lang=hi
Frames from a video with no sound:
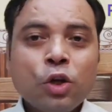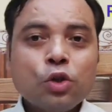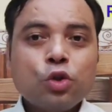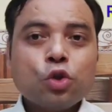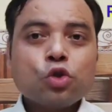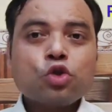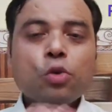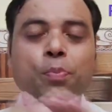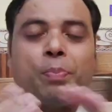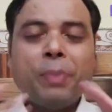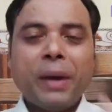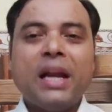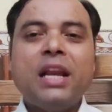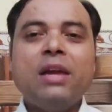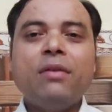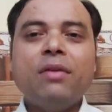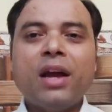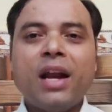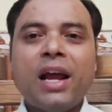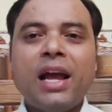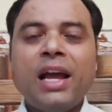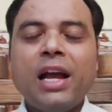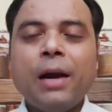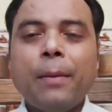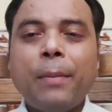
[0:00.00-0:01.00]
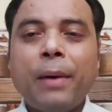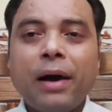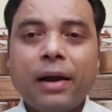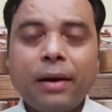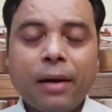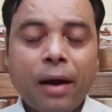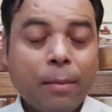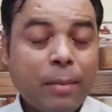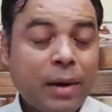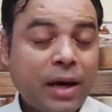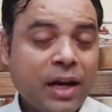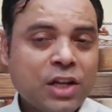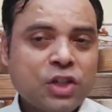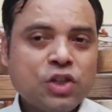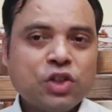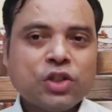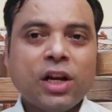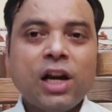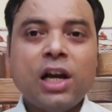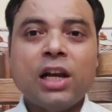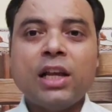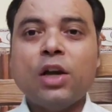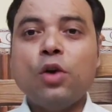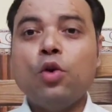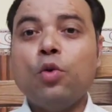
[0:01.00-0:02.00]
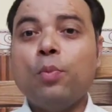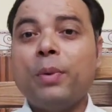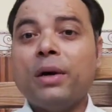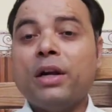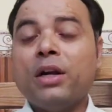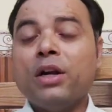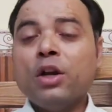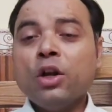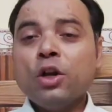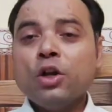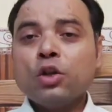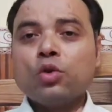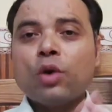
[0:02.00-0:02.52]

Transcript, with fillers: दोस्तों पहली बार आए हैं हमारे इस चैनल के ऊपर